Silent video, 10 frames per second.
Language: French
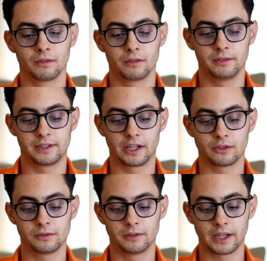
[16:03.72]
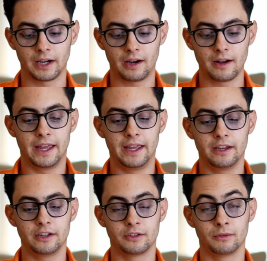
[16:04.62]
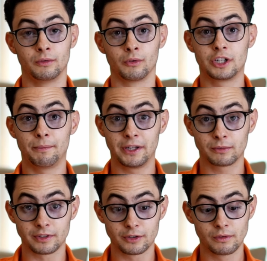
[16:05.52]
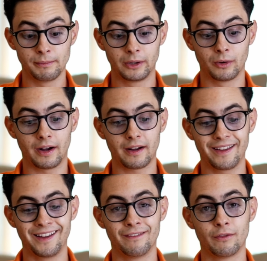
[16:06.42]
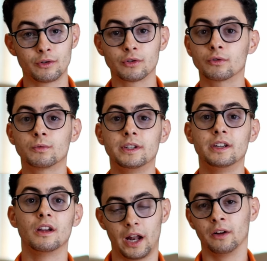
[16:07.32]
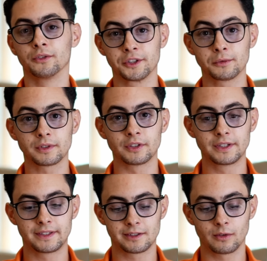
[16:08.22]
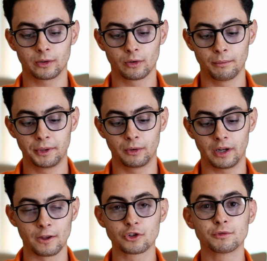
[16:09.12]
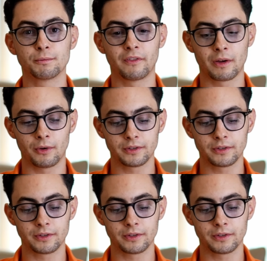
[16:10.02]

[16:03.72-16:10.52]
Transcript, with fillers: donc euh, c'est quelque chose de très rare. Et euh, donc je l'ai payé 78 000 dollars et elle vaut aujourd'hui, allez, entre 170 et 180 000 dollars. Je me suis pas vraiment